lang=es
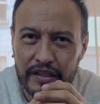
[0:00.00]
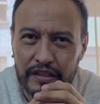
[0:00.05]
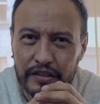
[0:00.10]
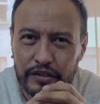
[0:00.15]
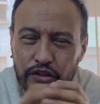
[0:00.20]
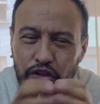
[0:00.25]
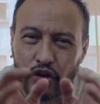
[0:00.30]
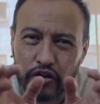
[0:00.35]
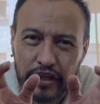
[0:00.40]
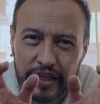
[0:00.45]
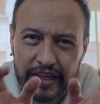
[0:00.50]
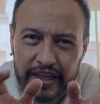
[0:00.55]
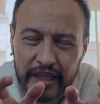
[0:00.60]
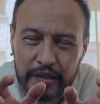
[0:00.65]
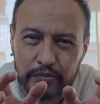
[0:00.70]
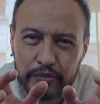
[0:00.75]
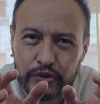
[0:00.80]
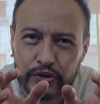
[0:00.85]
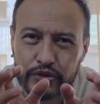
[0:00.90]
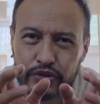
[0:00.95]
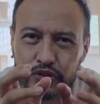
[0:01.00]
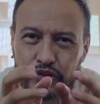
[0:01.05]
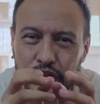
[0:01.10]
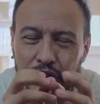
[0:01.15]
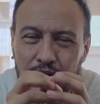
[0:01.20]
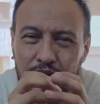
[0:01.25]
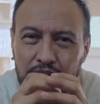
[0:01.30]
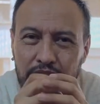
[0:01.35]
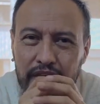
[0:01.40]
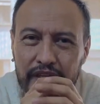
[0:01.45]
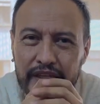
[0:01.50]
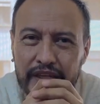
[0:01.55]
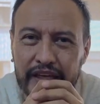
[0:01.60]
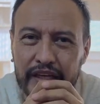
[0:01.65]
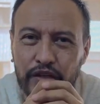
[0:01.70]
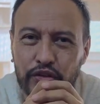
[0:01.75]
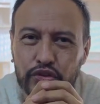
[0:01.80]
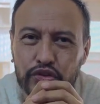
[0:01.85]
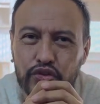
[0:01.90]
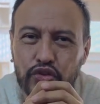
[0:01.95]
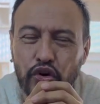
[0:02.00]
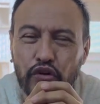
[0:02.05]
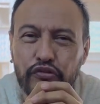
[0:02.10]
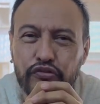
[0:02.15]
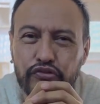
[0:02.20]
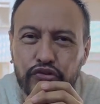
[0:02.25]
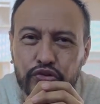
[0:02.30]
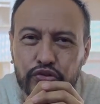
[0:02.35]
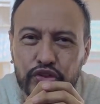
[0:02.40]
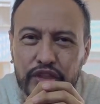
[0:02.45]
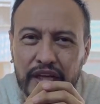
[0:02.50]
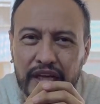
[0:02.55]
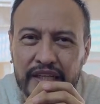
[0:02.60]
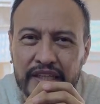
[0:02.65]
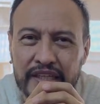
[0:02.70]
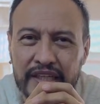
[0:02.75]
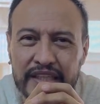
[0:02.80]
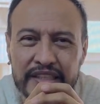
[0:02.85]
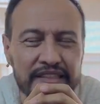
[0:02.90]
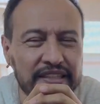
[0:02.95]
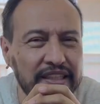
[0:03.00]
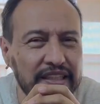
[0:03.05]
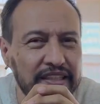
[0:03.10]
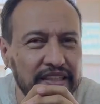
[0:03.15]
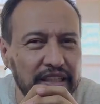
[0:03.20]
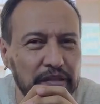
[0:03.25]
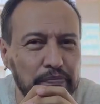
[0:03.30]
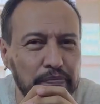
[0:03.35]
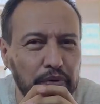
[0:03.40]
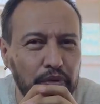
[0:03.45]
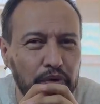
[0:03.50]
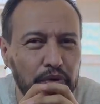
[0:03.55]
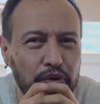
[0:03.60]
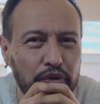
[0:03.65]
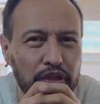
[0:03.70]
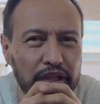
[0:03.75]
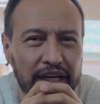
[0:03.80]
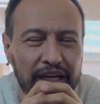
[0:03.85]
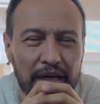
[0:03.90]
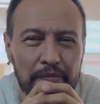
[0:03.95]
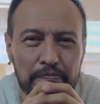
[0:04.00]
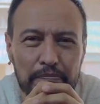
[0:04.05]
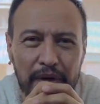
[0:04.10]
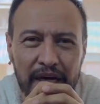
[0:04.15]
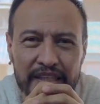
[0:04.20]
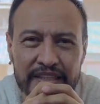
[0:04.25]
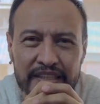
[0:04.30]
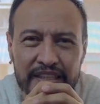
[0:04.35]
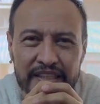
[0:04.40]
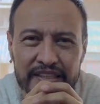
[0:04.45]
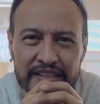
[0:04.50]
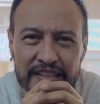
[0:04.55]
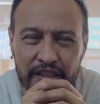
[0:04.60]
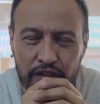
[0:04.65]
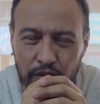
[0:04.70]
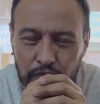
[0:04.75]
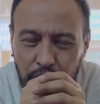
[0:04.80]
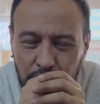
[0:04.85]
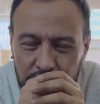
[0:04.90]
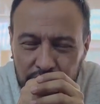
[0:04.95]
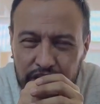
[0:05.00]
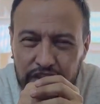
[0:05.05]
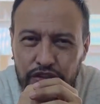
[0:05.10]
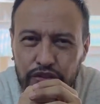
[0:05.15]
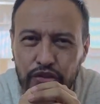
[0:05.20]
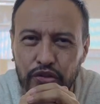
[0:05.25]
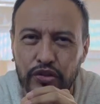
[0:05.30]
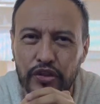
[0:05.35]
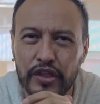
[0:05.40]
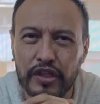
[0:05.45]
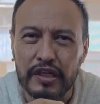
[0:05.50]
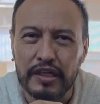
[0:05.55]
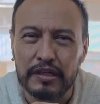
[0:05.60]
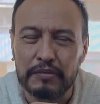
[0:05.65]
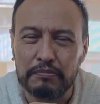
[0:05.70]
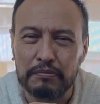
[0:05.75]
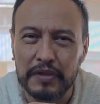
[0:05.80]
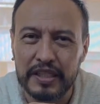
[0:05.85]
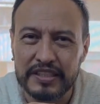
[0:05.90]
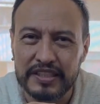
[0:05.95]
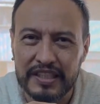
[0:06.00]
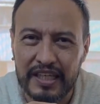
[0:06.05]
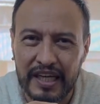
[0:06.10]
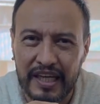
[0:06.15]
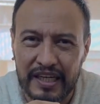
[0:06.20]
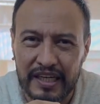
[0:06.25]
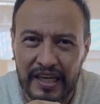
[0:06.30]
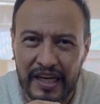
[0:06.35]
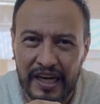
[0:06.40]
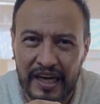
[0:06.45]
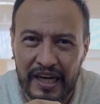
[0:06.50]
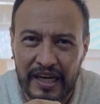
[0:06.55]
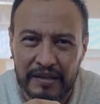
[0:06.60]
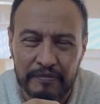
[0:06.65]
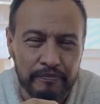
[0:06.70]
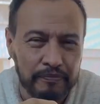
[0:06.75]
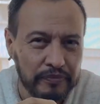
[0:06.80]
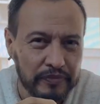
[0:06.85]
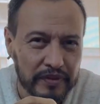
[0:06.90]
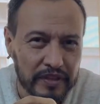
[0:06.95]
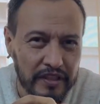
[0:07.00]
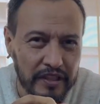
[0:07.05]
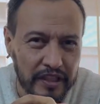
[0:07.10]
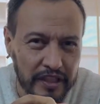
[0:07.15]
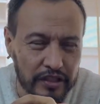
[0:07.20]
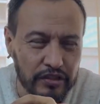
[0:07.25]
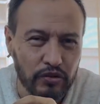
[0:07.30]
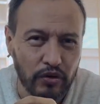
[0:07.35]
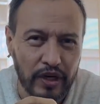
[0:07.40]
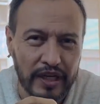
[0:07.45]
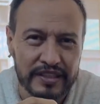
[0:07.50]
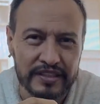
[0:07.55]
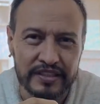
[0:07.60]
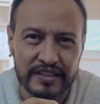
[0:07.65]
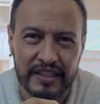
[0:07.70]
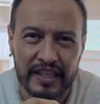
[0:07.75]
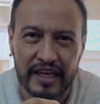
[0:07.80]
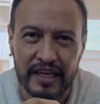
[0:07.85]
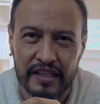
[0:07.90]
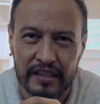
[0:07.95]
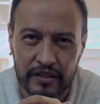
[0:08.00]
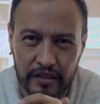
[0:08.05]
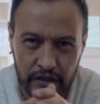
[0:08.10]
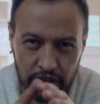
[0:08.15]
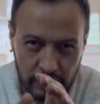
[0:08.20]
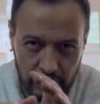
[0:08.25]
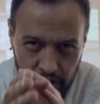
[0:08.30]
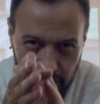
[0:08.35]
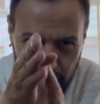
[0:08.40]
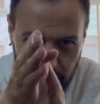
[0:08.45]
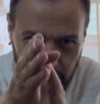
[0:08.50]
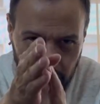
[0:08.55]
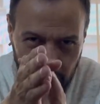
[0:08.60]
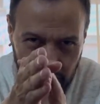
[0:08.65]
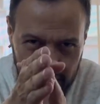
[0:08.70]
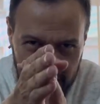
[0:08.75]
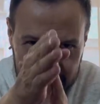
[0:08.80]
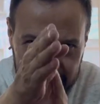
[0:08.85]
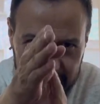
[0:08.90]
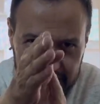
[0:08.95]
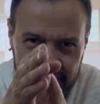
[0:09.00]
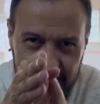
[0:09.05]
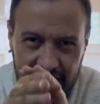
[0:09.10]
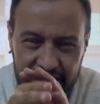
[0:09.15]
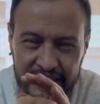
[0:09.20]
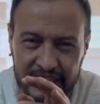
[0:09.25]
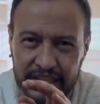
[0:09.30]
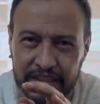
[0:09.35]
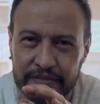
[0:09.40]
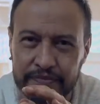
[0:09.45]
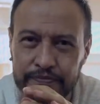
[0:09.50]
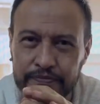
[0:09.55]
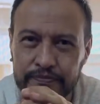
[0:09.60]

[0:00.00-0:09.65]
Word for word: No dejemos que nos confundan este tipo de campañas que, como he dicho, mezclan la ignorancia con la cizaña.